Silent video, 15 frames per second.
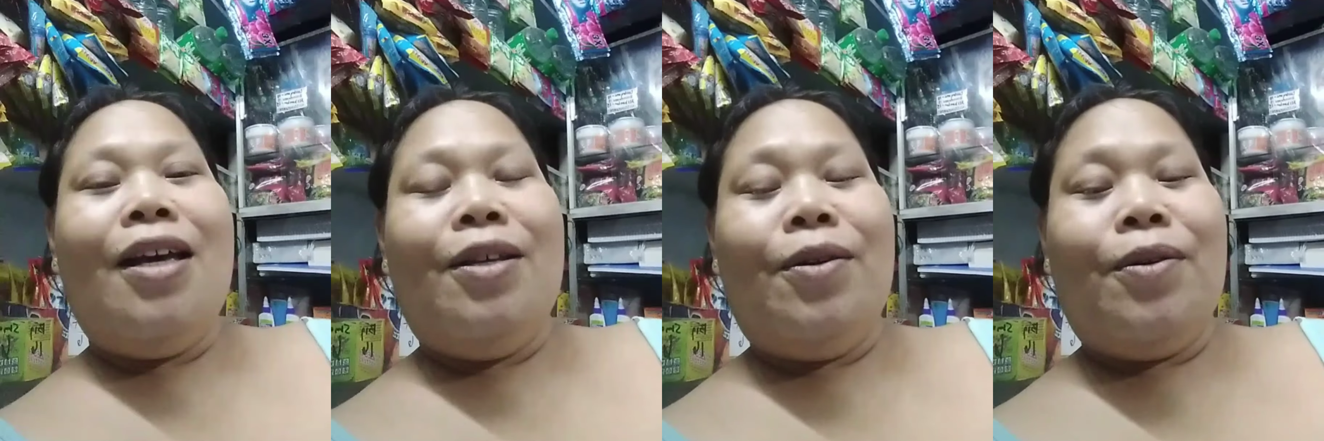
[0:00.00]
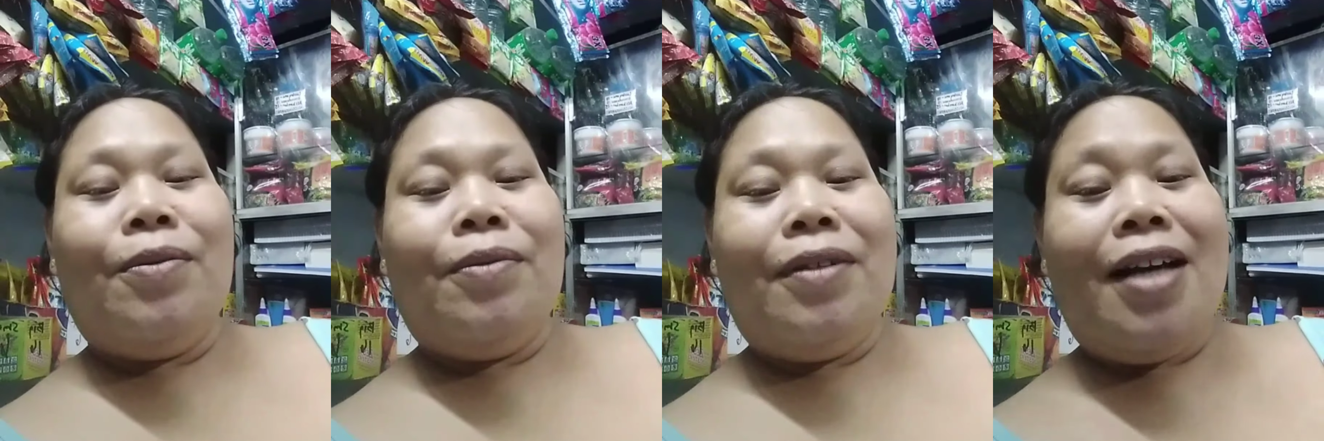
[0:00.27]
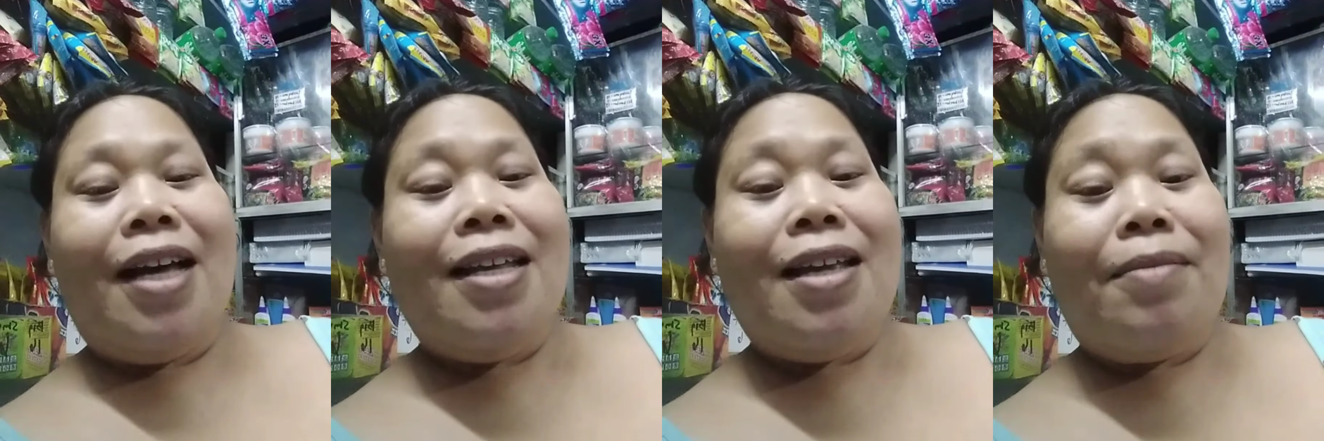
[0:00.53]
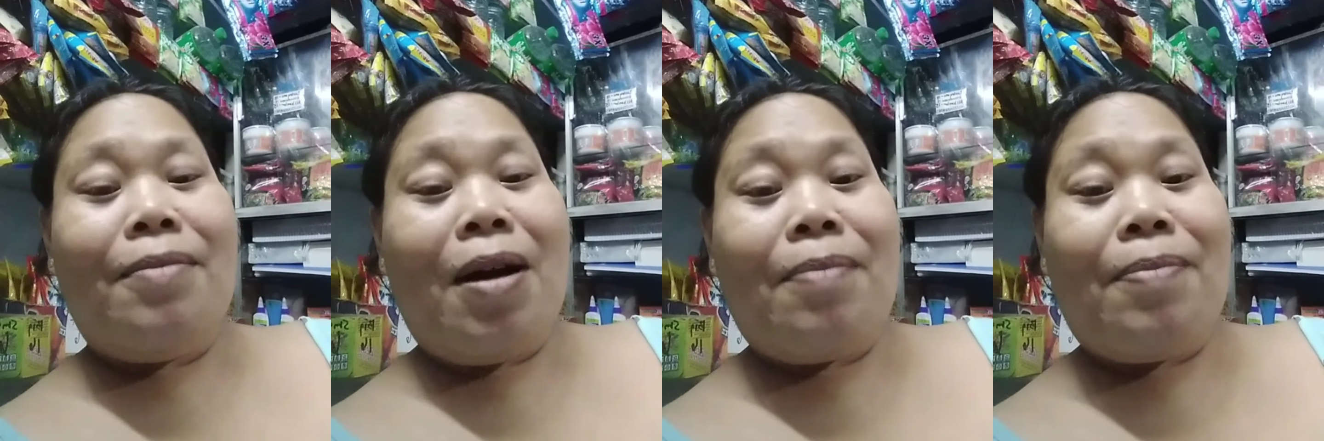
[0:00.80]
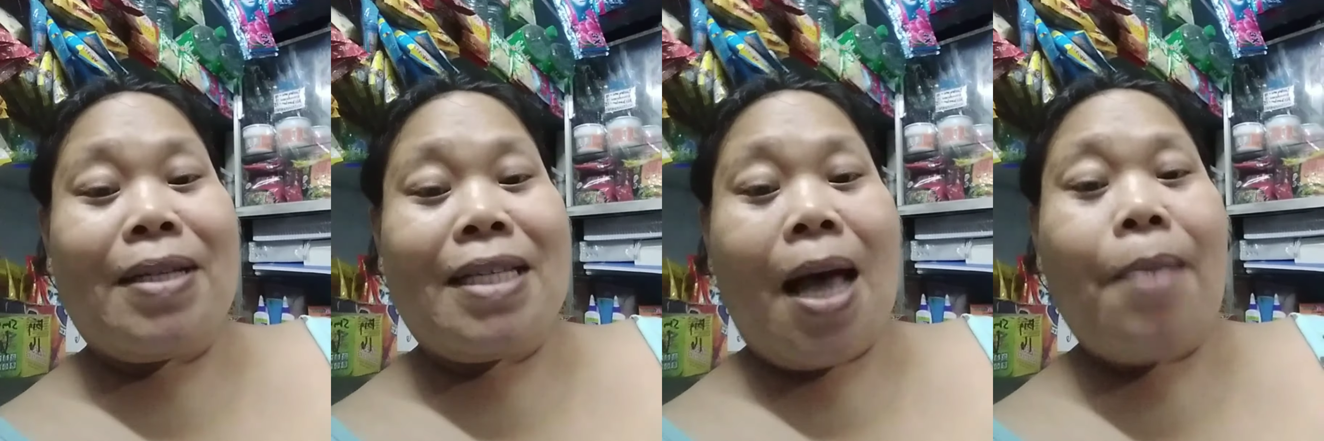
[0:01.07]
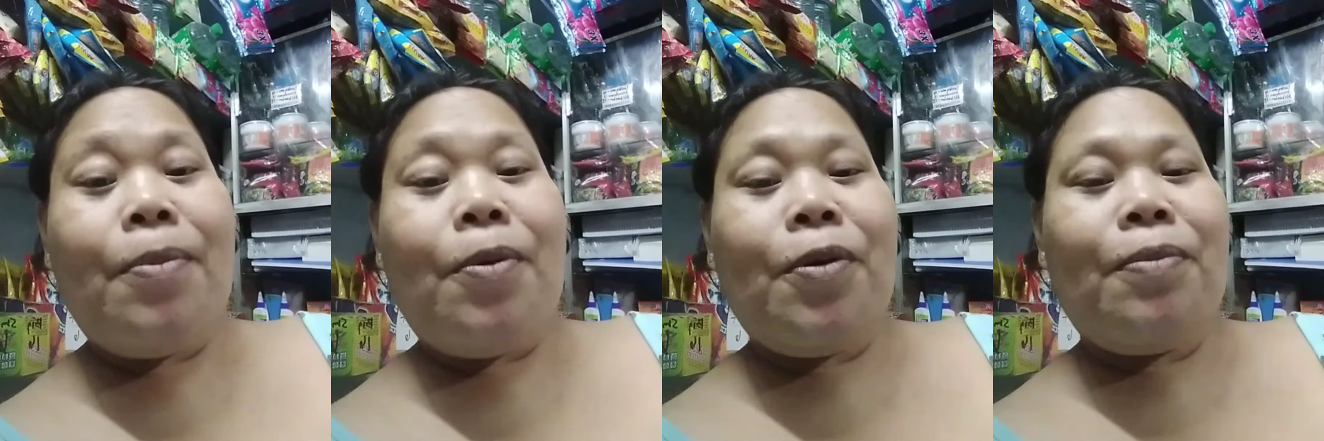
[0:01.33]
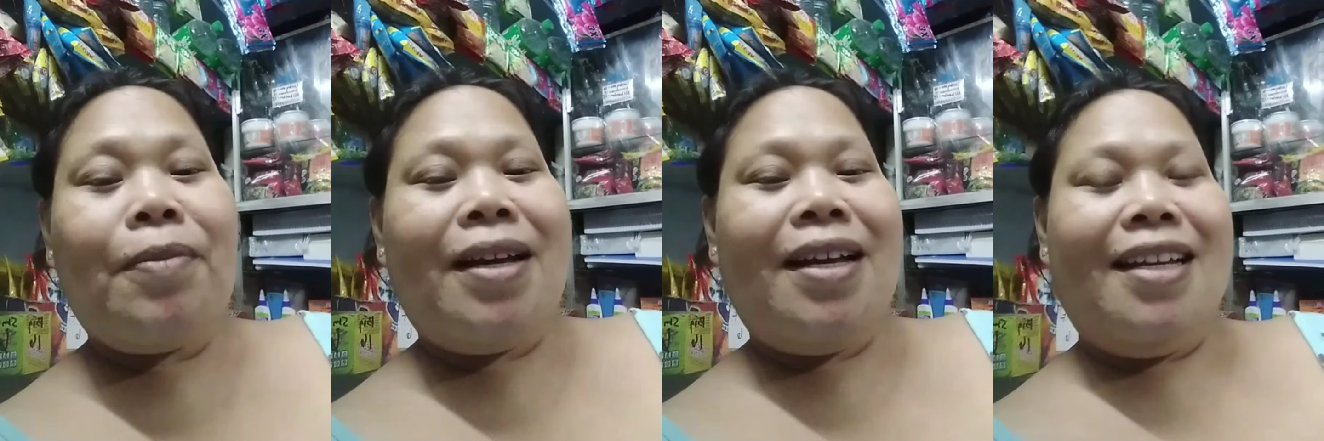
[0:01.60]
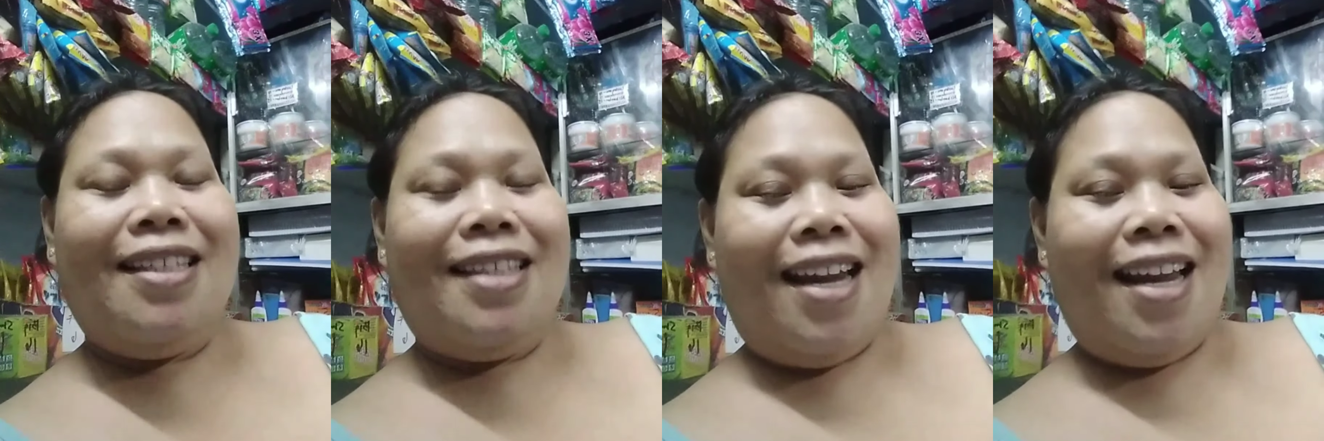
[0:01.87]
Yung ganyan, mga pasabog,
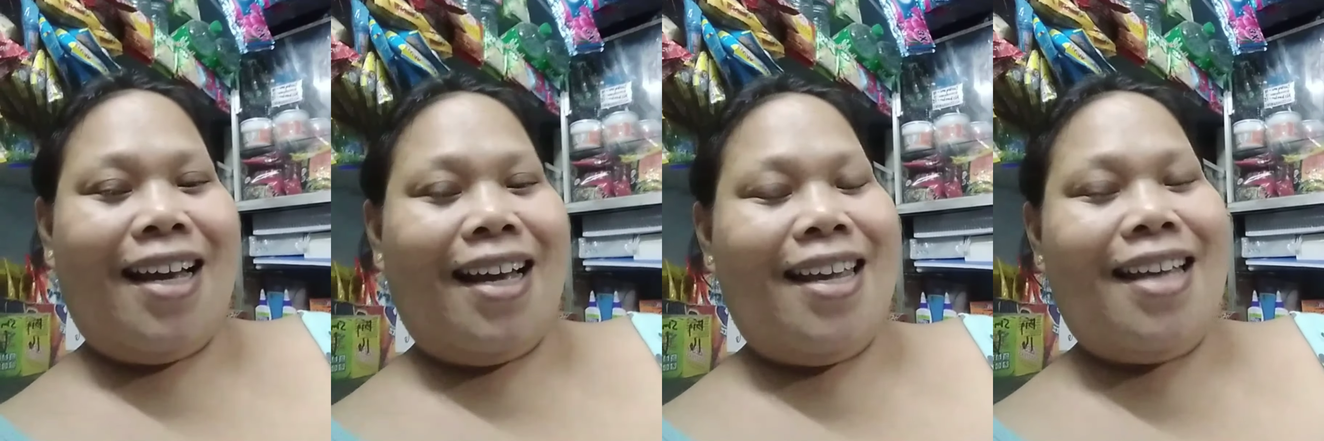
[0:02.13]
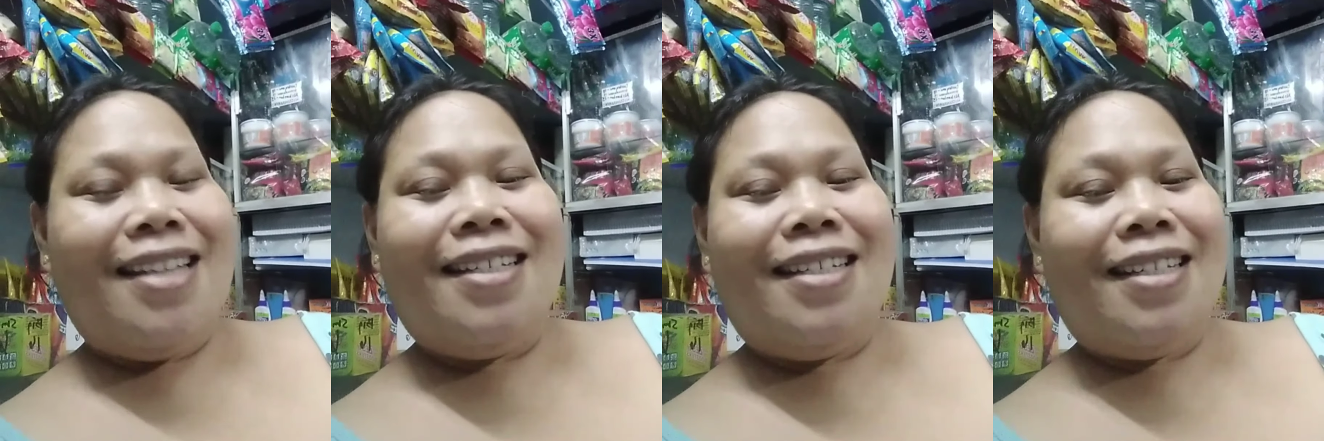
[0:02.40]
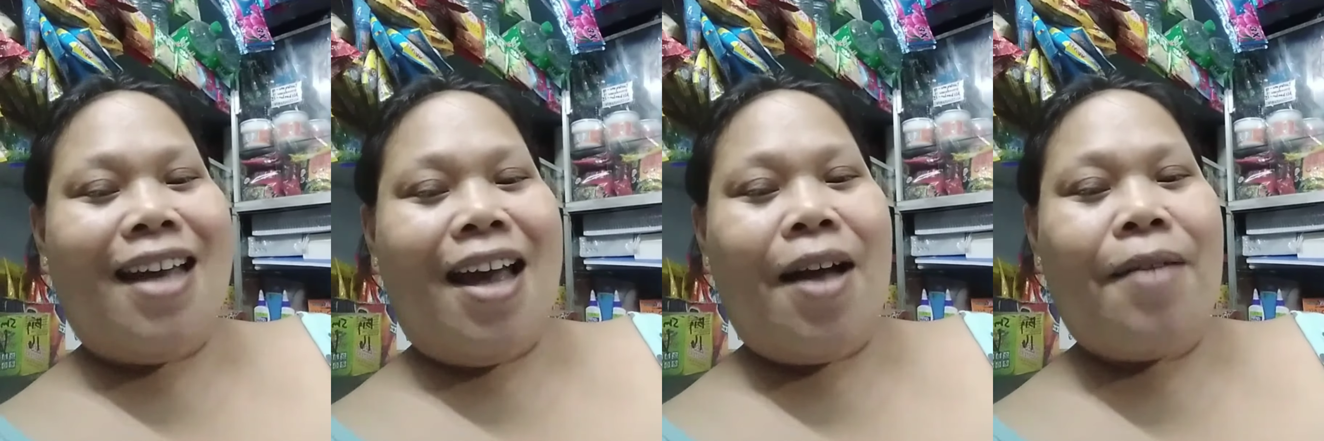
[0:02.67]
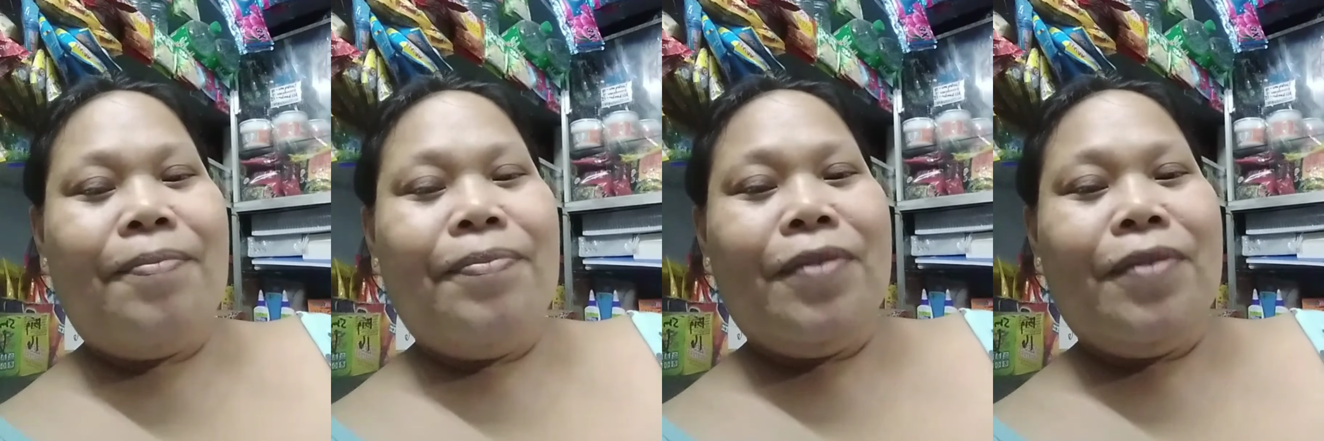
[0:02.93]
mahilig talaga yan siya.